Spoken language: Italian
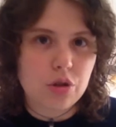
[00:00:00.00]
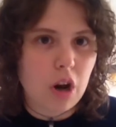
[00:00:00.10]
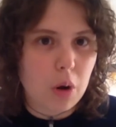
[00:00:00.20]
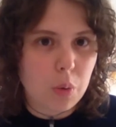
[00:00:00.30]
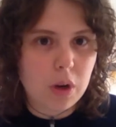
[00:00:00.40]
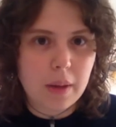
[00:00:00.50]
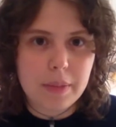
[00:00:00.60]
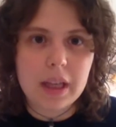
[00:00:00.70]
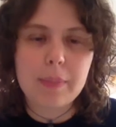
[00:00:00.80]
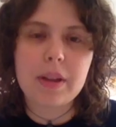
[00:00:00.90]
sono alcune
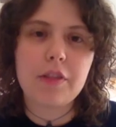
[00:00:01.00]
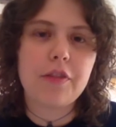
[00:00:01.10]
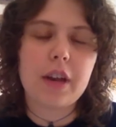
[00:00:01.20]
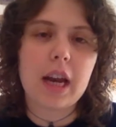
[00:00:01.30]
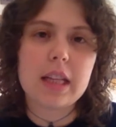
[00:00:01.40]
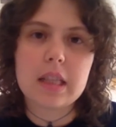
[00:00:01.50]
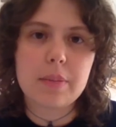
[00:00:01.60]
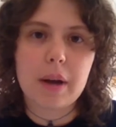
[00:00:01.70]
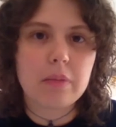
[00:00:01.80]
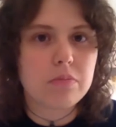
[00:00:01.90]
minime
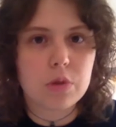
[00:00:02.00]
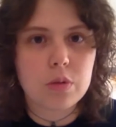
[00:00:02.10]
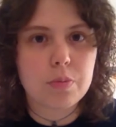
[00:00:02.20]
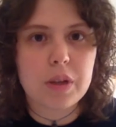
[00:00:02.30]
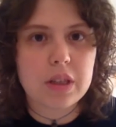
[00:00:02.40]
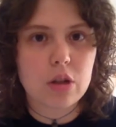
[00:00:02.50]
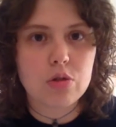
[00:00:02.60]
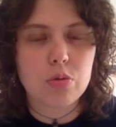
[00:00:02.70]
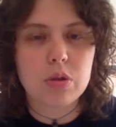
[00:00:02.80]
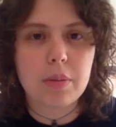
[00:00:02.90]
differenze ma non pesano
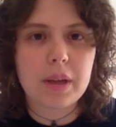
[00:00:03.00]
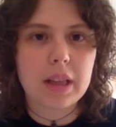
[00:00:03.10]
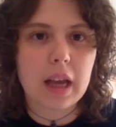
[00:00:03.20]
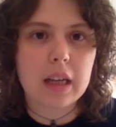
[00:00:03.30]
assolutamente,